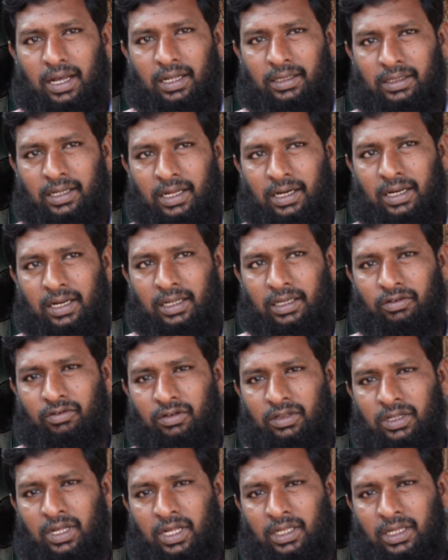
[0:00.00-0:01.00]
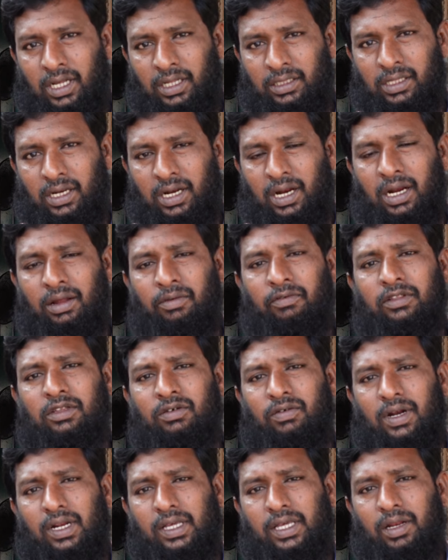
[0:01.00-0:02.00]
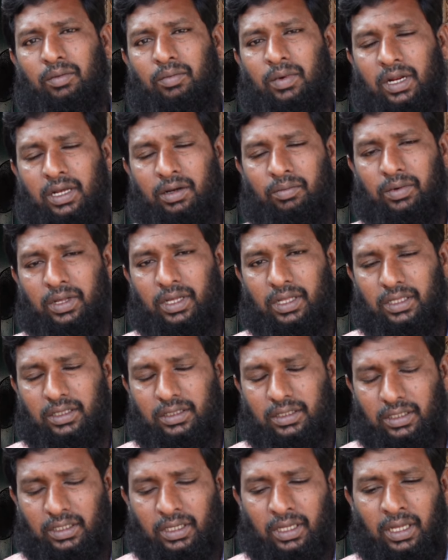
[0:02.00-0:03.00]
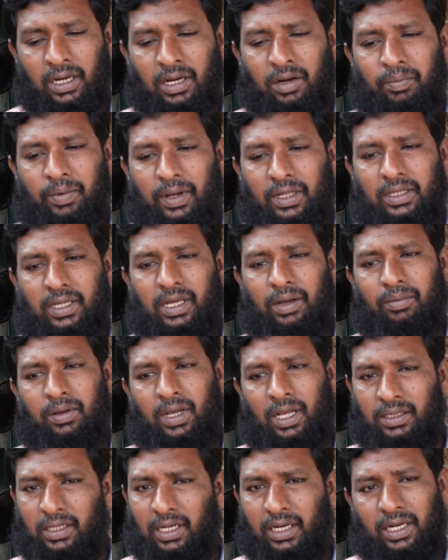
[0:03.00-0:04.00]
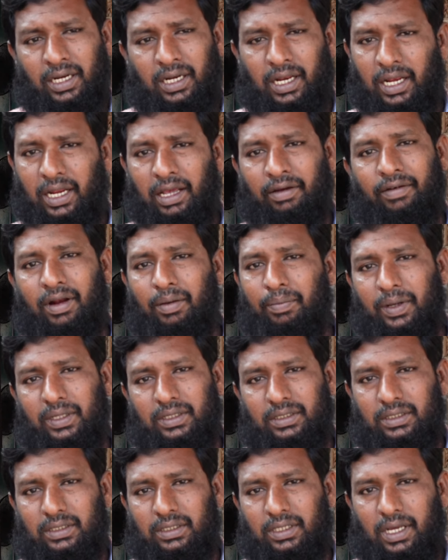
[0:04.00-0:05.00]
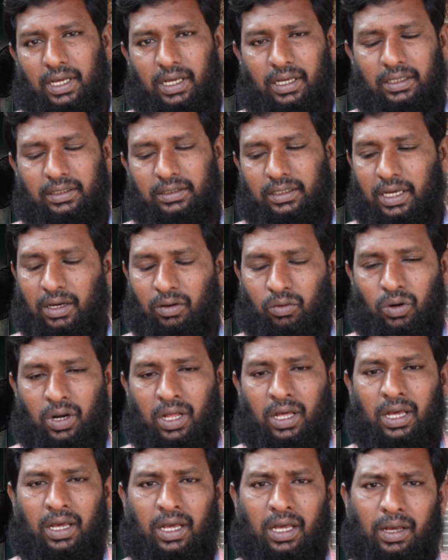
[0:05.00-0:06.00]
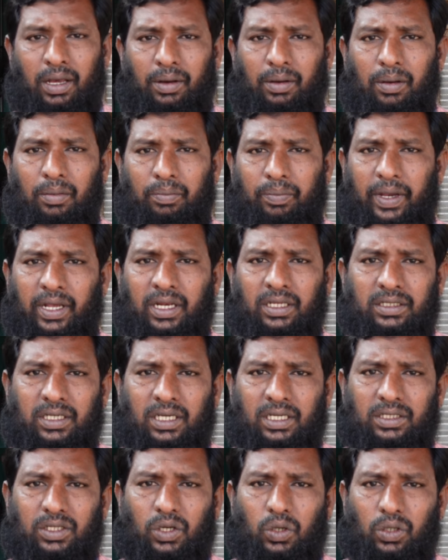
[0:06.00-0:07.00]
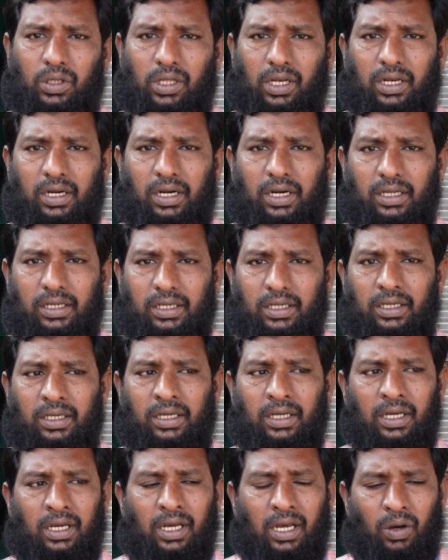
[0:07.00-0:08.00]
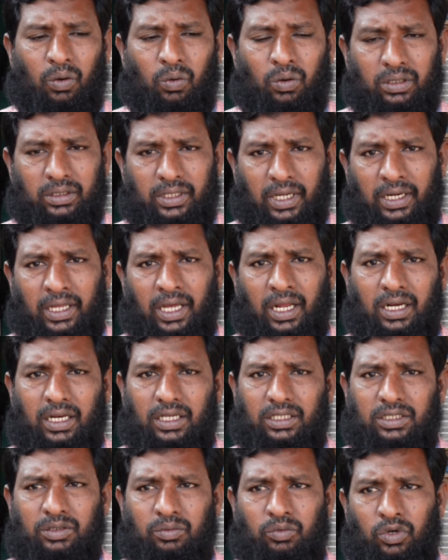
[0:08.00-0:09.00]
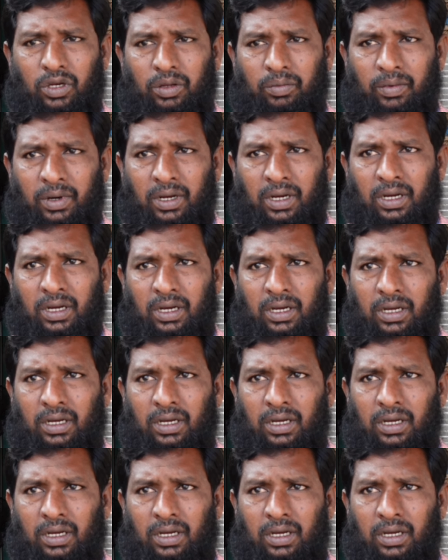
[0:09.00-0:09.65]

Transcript: அந்த அன்றைக்கு வந்து அந்த அந்த நாளை வந்து வாழ்க்கையில் மறக்க முடியாது திடீர்னு பார்த்திங்க அப்படின்னா அந்த அன்றைக்கு நிறைய வேலை பார்த்துக்கிட்டு இருக்கேன் என் கூட பயணித்த சகோதரர்களுக்கு ஒரு தனியார் ட்ரஸ்ட் மூலிமா